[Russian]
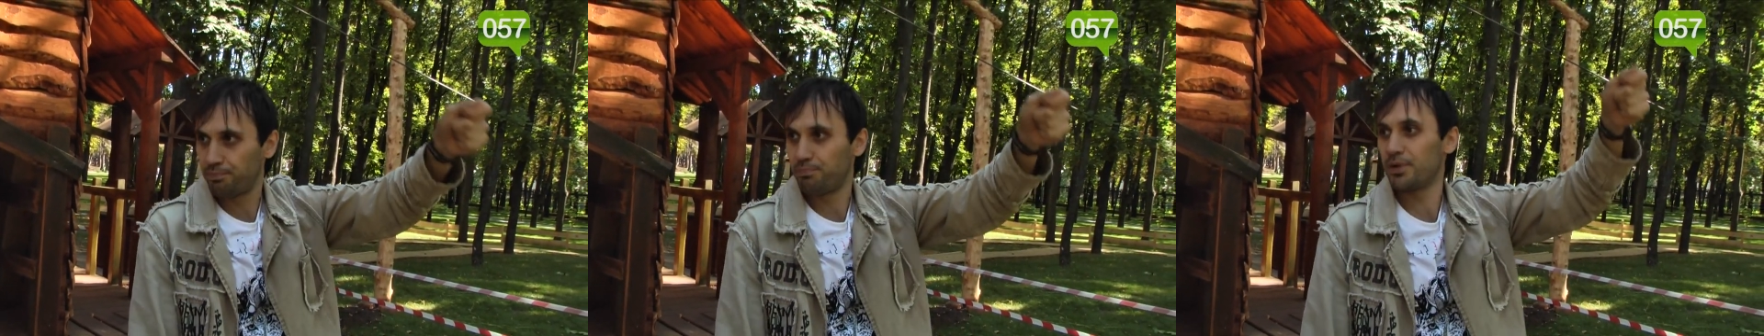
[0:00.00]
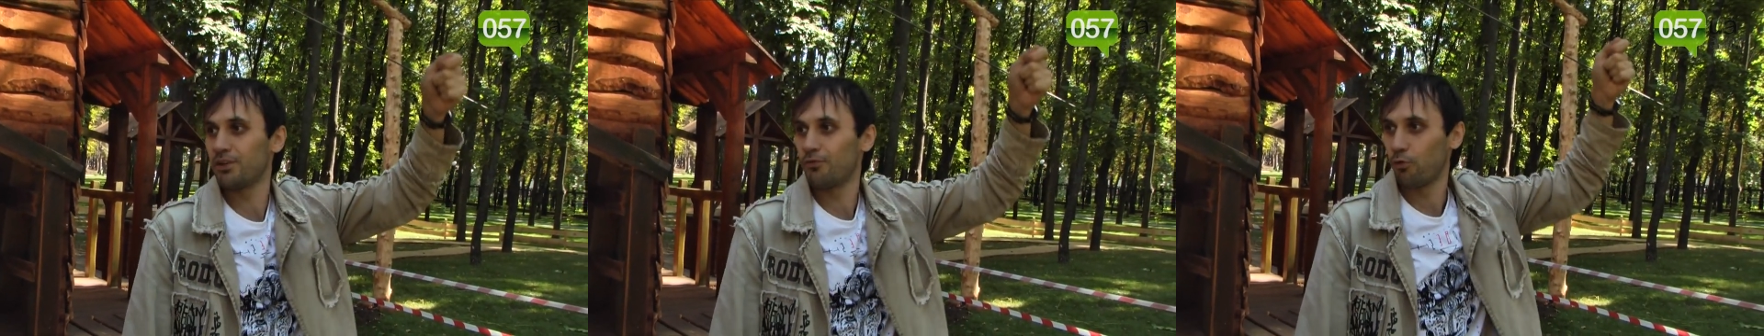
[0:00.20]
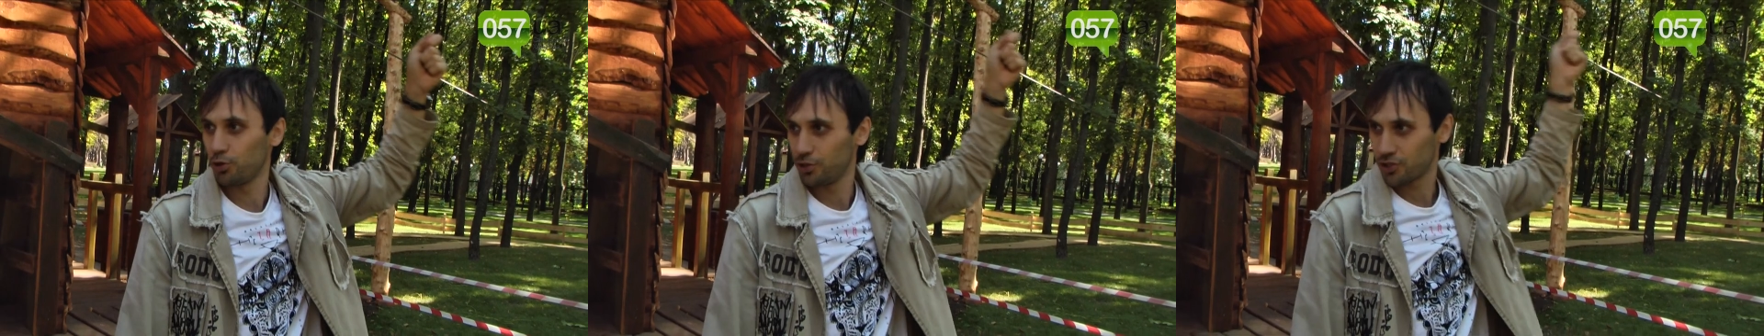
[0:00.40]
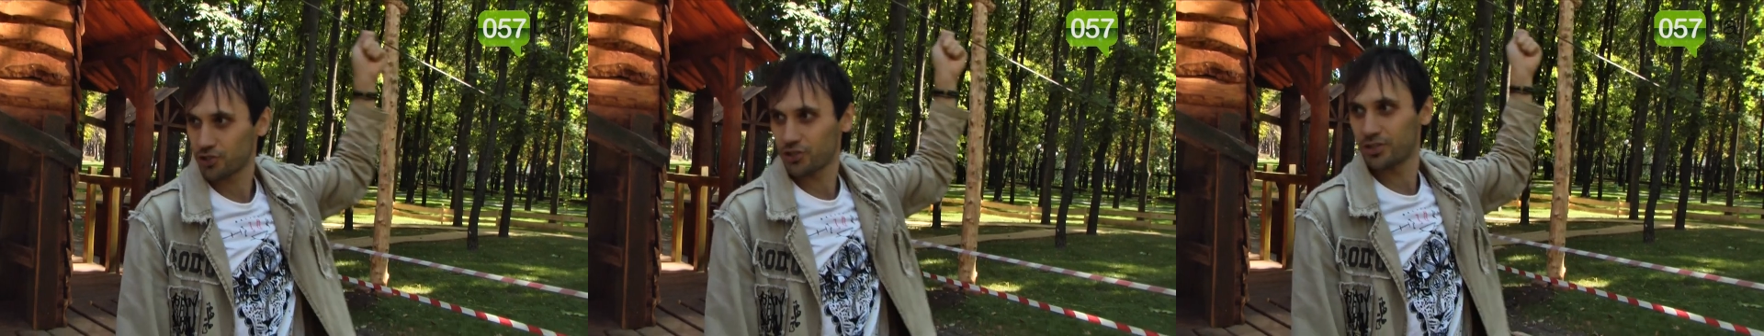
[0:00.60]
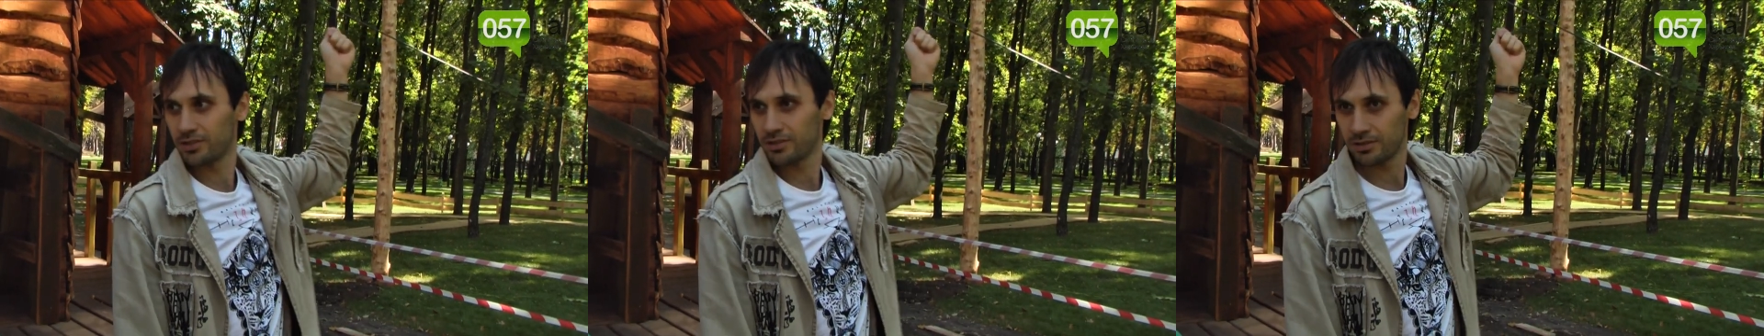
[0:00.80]
приводишь
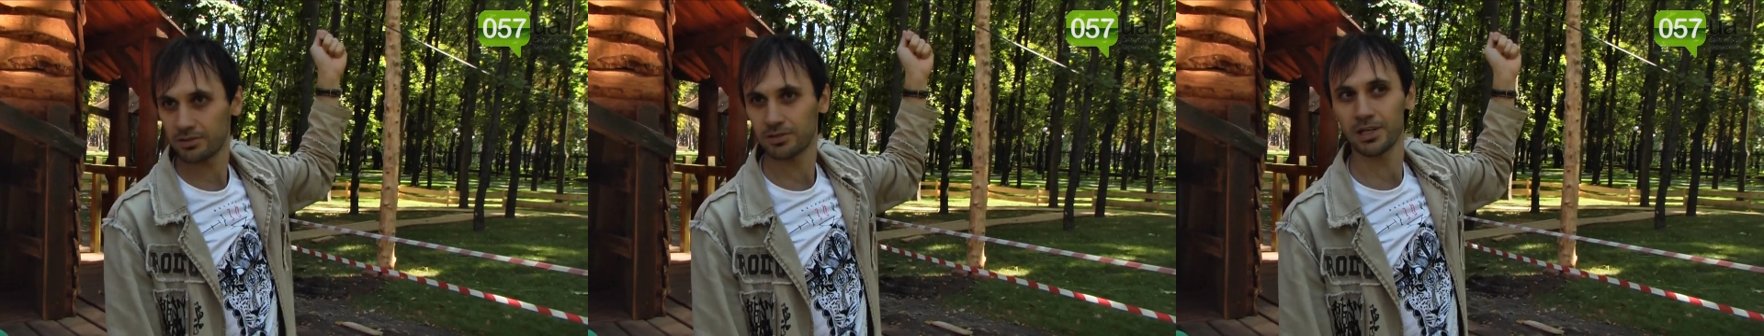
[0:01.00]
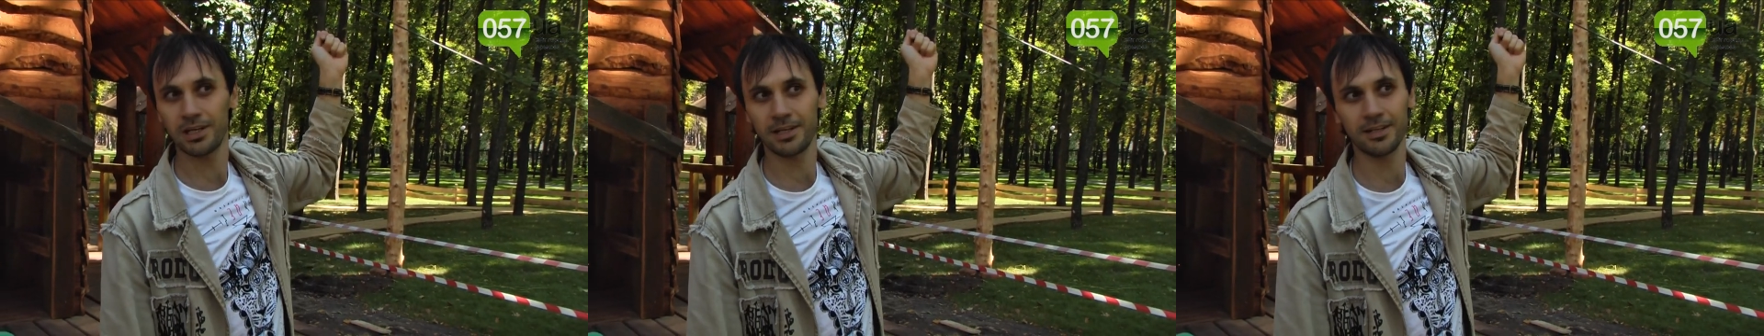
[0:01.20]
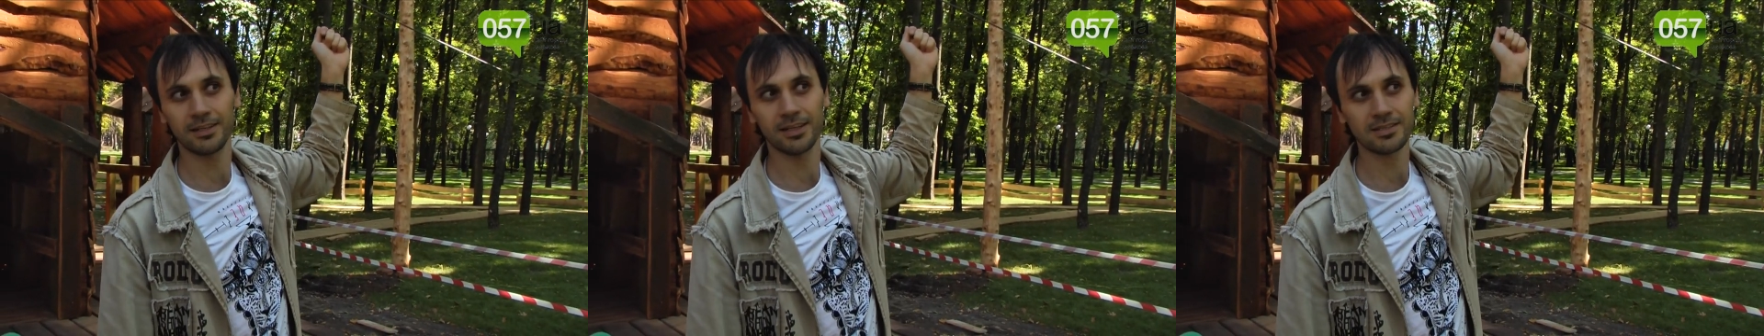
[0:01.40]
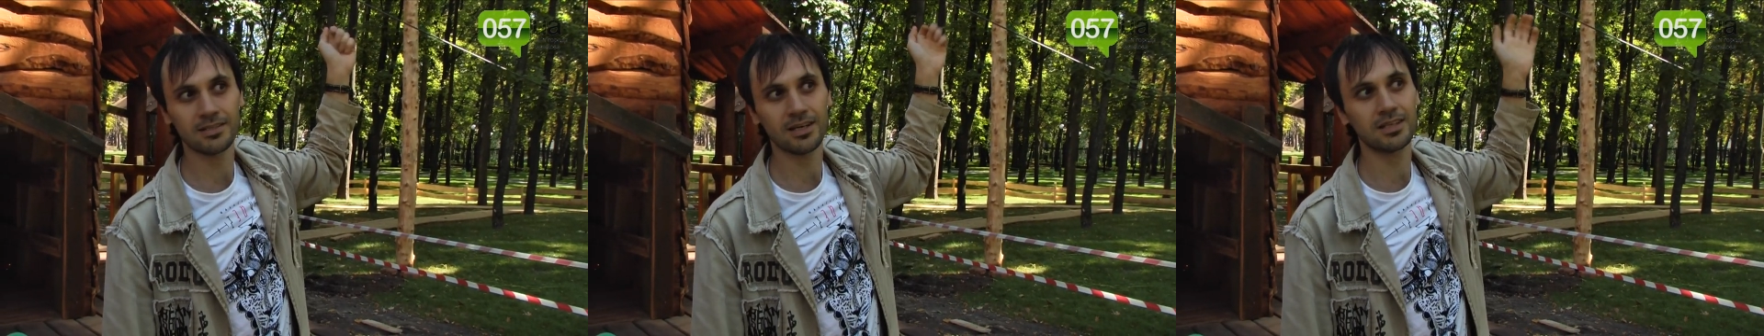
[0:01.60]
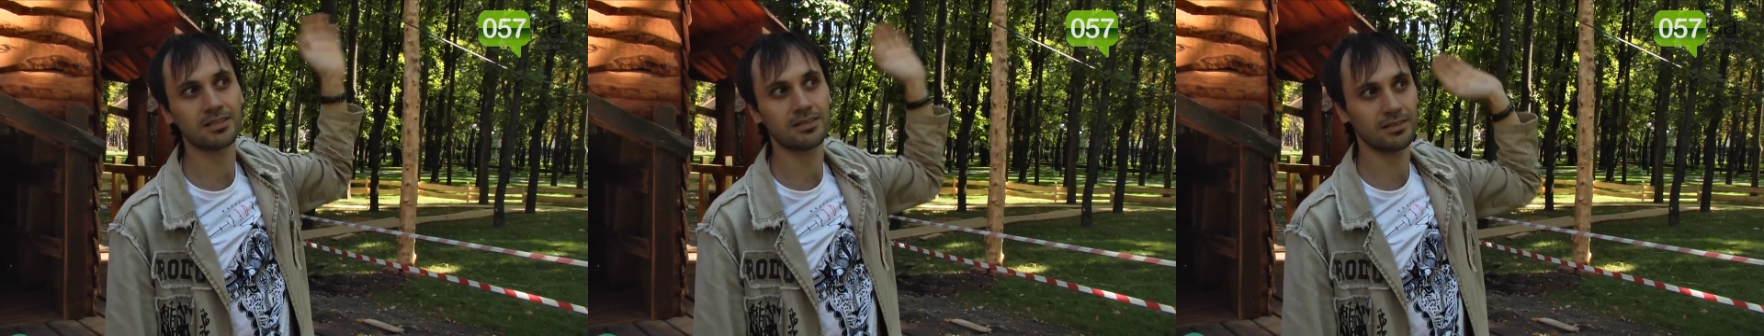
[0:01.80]
э, троллей назад,